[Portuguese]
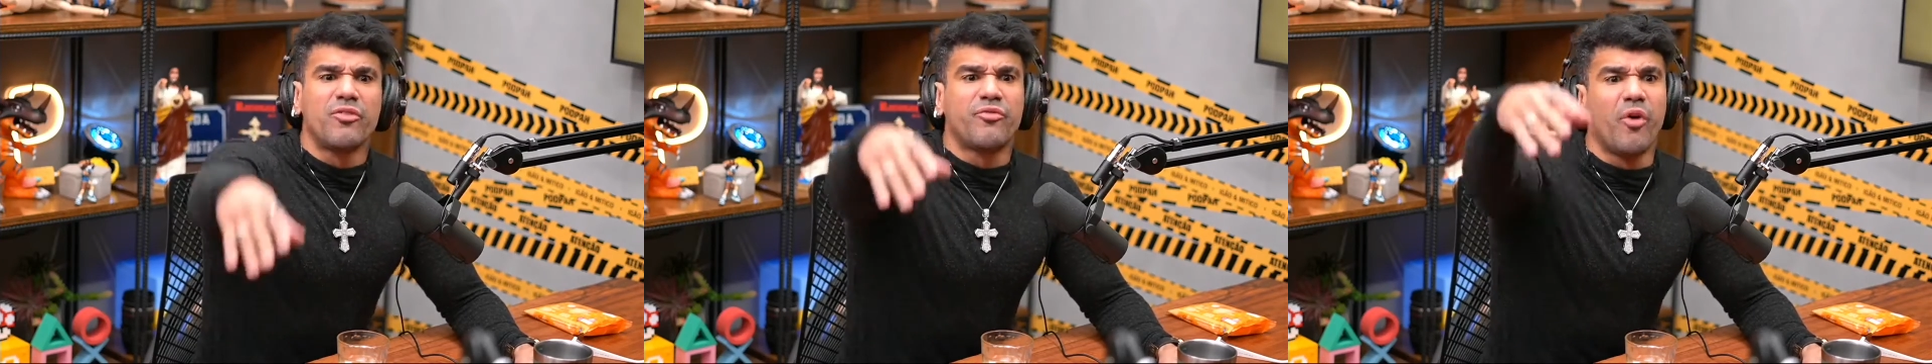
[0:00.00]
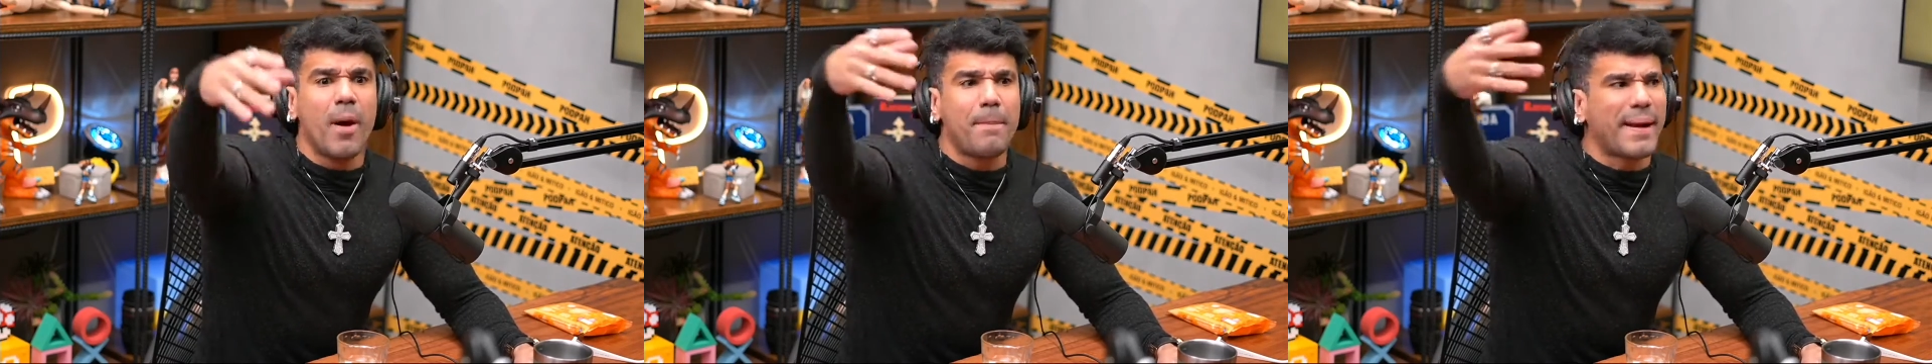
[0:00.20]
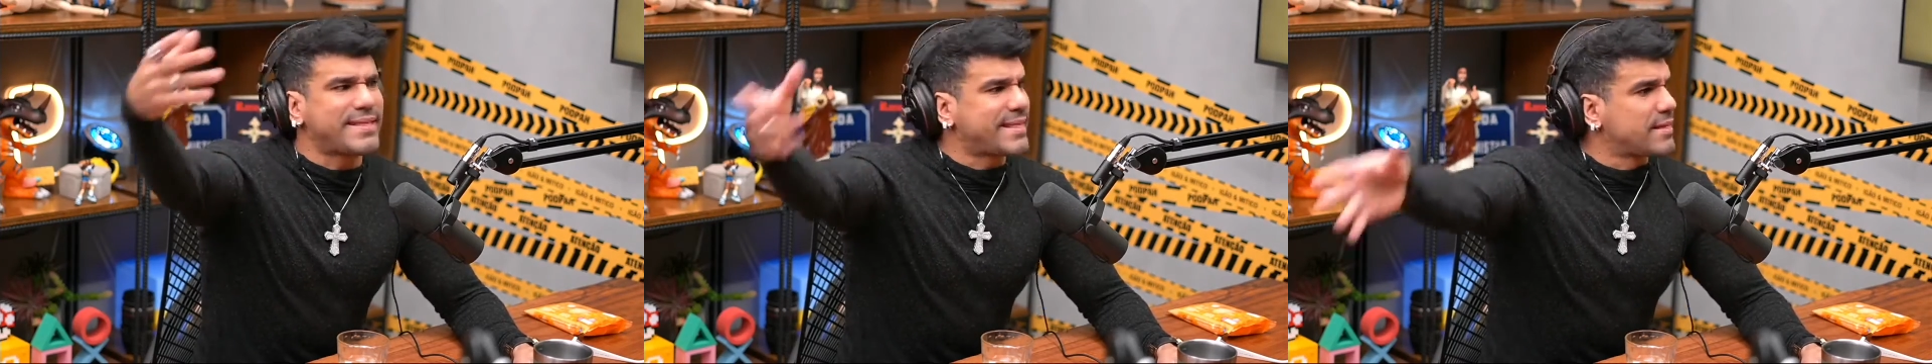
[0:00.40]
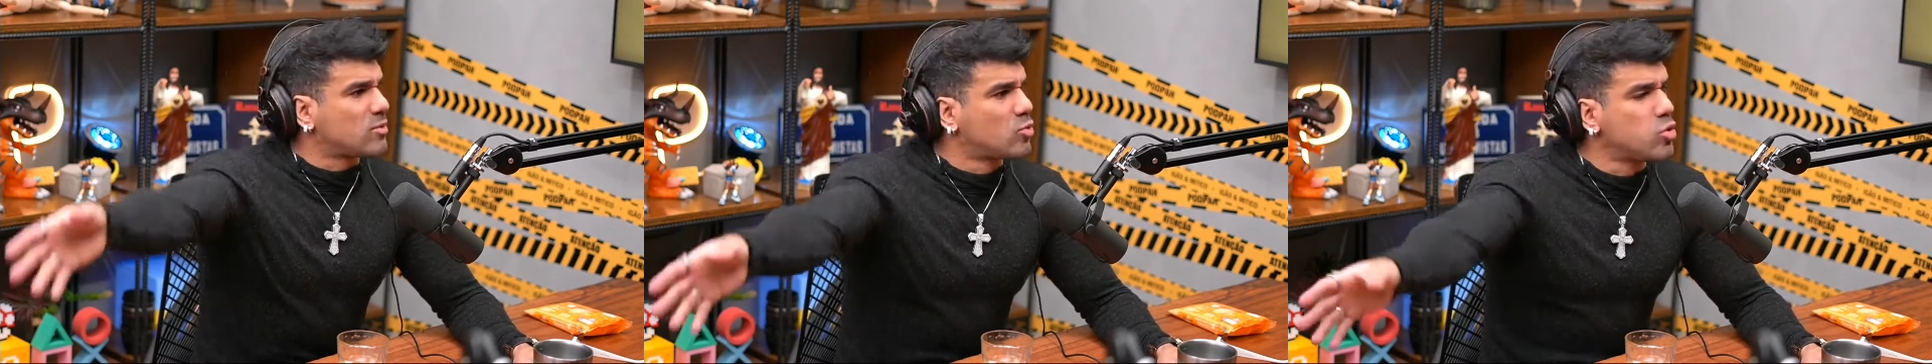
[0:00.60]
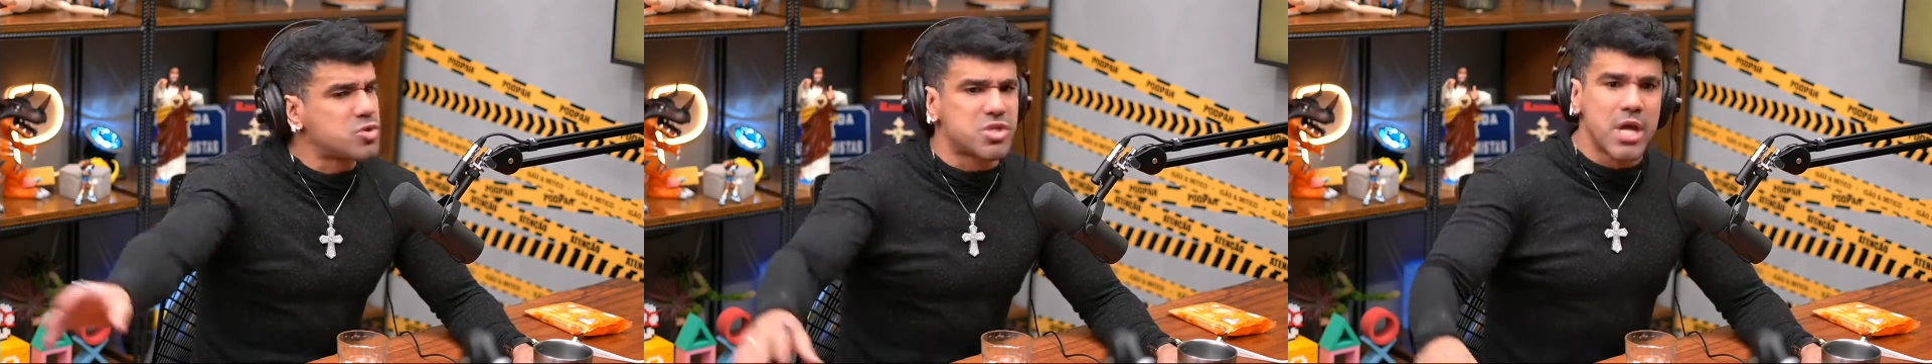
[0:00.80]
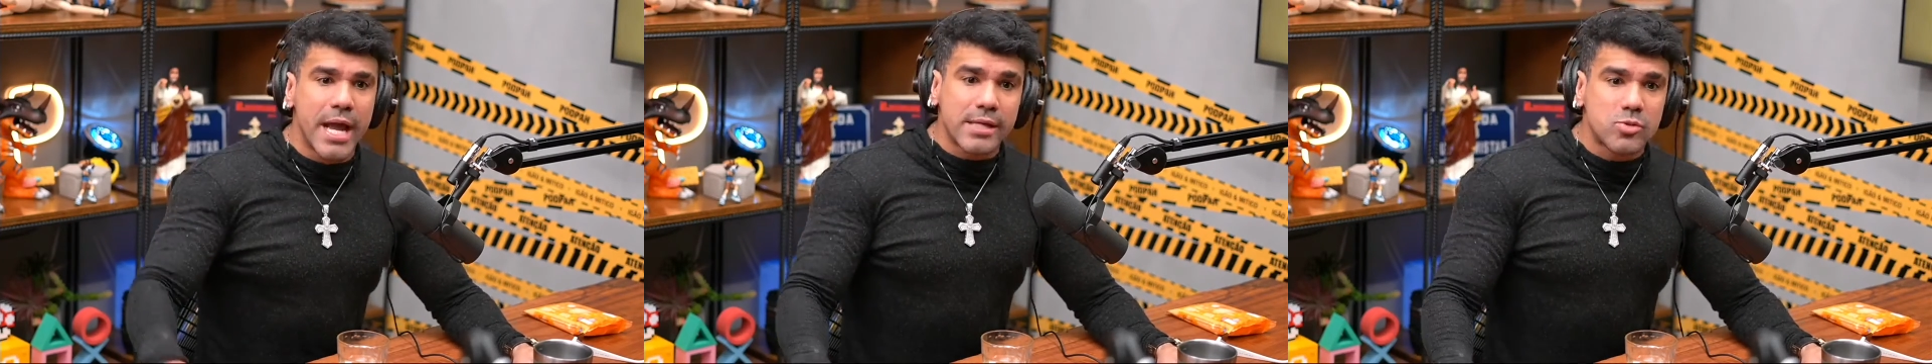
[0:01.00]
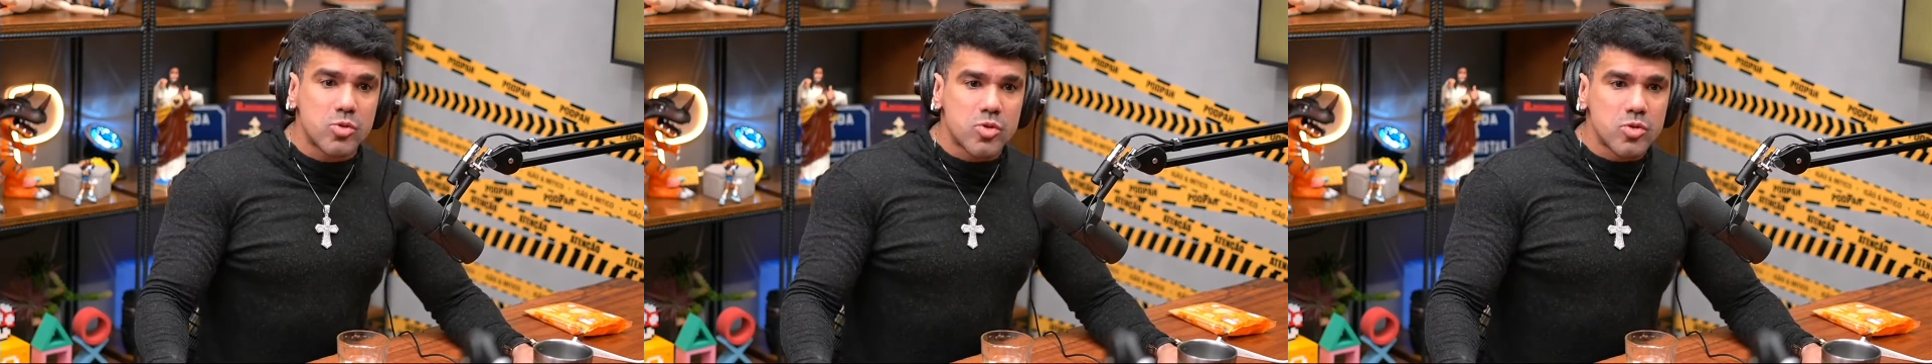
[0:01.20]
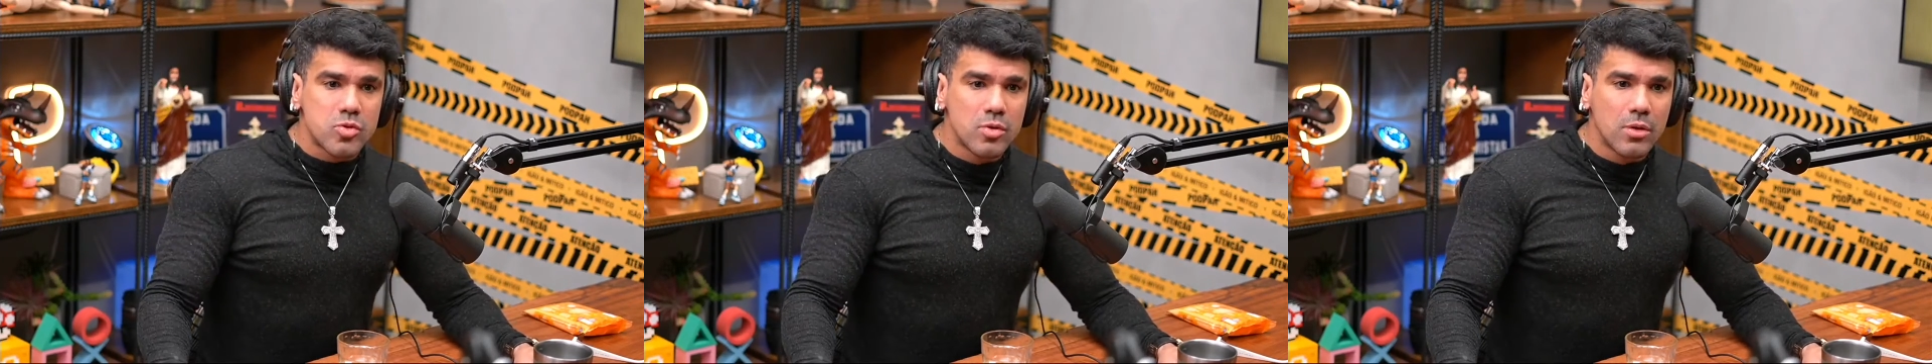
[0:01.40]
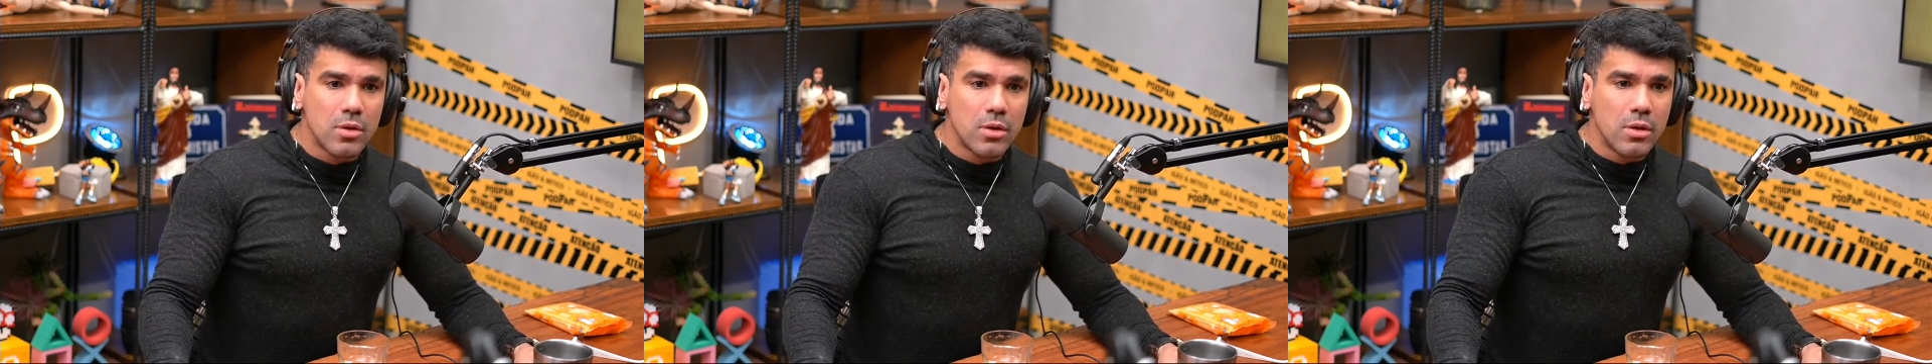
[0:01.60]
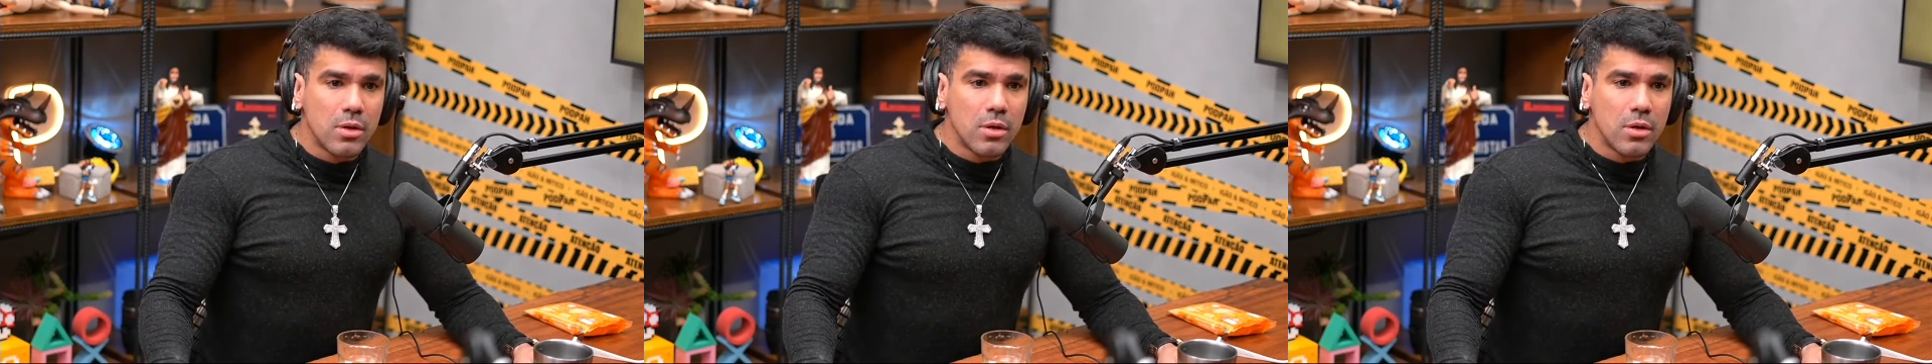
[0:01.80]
foi pra 200.